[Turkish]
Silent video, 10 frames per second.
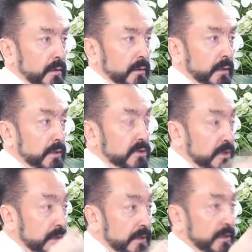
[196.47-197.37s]
Ya
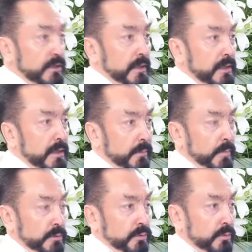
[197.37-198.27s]
cinnet geçiren yapmaz
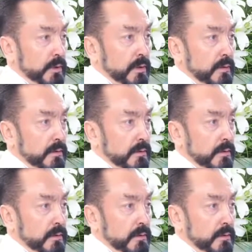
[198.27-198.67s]
şunu ya.